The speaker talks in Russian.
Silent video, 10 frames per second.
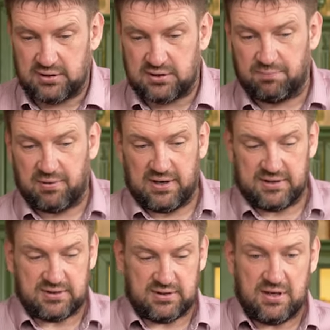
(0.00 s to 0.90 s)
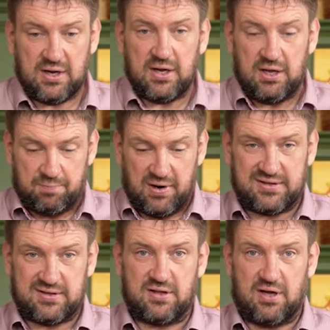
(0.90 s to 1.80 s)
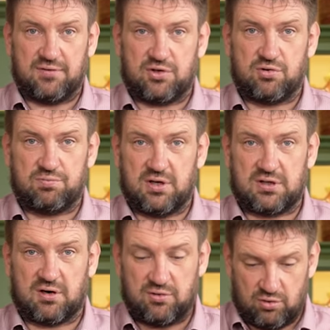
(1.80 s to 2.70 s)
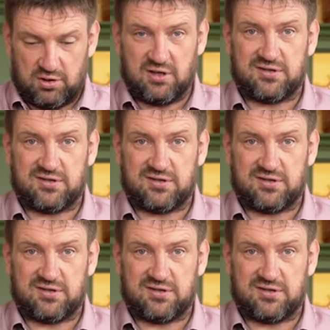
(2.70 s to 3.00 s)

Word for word: рассыпается. И пальцы, главное, чтобы не оторно не